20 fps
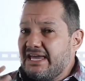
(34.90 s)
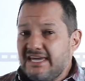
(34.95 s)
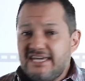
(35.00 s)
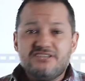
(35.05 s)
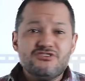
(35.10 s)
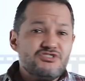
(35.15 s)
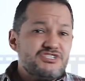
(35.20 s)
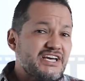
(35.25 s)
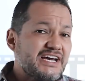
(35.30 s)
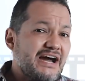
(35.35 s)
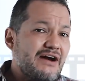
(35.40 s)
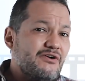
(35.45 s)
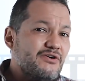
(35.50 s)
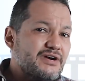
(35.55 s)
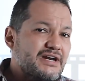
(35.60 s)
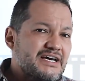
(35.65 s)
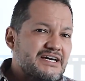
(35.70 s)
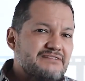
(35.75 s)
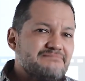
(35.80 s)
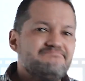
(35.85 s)
Y nos llega
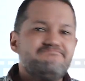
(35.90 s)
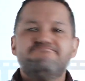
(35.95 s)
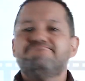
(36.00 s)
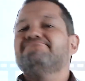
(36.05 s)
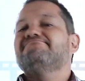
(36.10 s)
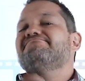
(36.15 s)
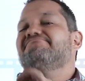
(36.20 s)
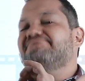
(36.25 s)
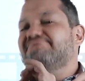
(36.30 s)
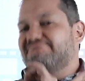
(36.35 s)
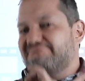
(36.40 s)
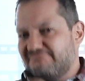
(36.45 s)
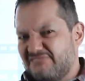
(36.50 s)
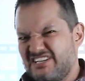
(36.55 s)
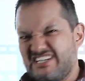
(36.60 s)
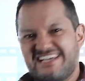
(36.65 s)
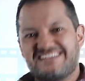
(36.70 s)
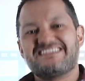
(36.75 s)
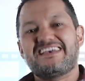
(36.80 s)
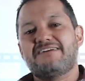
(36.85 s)
ahora
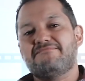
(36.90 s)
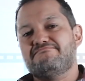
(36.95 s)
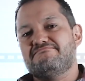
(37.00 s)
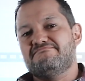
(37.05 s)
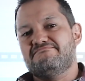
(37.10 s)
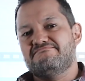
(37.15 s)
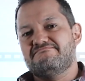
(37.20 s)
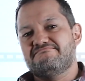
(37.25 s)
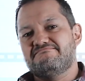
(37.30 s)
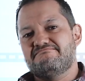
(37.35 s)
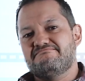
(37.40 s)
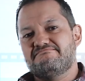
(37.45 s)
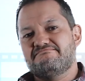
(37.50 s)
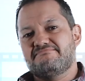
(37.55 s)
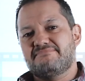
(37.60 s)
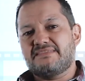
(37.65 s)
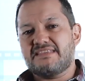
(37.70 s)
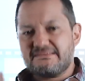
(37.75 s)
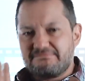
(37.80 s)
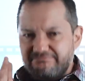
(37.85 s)
Shazam,
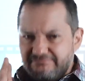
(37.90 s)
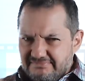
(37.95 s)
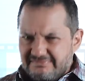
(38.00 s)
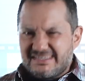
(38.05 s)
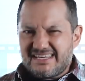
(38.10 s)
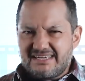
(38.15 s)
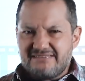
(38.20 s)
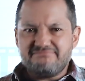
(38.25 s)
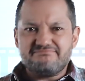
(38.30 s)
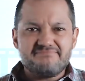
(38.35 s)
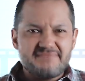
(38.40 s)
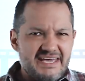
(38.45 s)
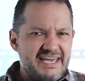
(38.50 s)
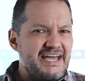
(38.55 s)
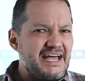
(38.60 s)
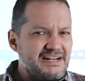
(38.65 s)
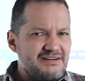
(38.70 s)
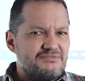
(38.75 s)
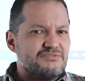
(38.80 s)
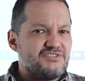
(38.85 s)

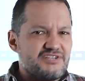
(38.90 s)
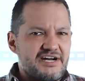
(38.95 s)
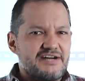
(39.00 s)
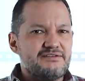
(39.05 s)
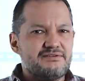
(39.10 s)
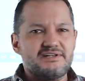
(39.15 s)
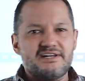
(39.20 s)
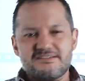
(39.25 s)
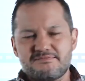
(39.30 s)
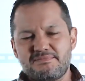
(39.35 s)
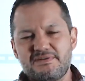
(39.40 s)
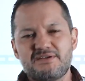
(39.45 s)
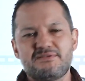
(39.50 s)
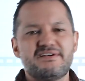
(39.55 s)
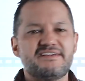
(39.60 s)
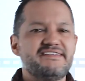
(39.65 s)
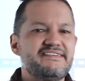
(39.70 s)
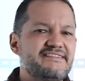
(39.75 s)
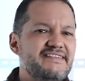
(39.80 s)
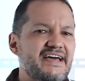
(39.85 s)
que al contrario de las
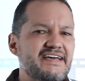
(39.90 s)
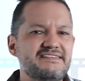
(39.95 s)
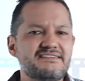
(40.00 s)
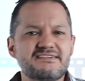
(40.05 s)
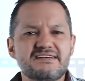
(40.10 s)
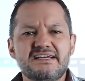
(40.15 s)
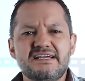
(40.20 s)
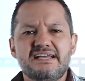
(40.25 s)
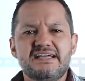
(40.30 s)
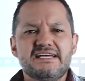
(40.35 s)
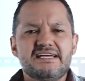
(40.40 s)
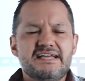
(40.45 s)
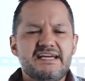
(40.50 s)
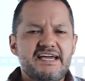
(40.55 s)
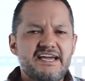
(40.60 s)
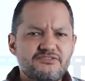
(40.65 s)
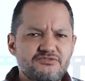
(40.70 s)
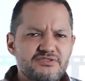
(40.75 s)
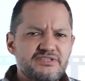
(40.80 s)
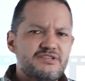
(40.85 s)
películas de Snyder,
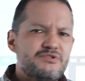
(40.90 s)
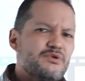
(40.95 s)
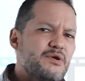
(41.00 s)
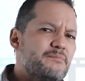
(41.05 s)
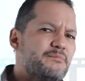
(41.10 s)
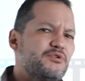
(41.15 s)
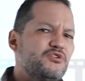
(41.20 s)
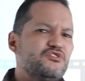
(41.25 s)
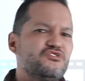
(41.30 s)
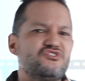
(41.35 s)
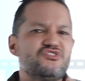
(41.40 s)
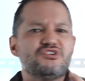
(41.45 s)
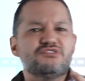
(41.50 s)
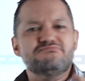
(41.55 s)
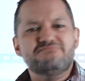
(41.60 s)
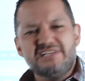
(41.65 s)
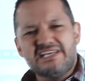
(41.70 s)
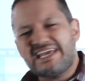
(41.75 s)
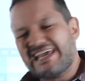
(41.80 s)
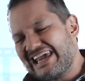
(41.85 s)
es una nueva
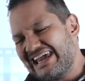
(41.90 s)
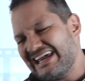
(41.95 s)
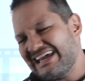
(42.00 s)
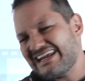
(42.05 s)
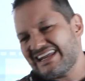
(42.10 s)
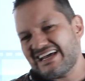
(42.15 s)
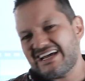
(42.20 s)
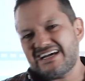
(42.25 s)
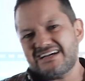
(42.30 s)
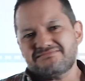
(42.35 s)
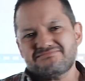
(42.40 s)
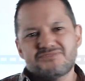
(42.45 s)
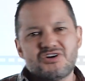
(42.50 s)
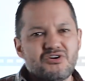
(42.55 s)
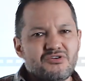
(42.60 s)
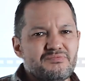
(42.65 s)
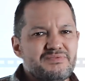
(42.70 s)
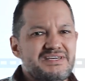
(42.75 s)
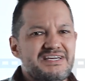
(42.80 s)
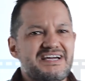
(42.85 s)
producción ligera,
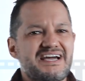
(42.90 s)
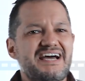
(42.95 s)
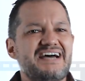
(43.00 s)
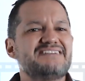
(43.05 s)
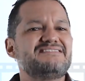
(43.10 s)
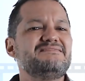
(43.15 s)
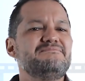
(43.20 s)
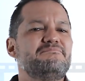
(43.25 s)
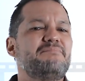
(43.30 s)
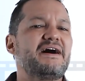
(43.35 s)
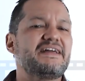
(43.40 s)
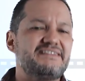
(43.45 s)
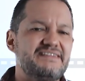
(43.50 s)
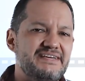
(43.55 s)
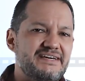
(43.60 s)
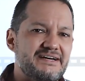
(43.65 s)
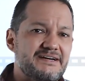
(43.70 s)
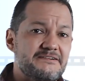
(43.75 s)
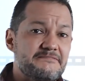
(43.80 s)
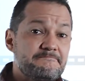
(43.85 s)
cómica,
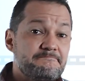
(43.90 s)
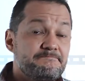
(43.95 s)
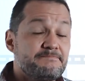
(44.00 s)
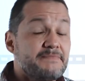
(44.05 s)
simpática,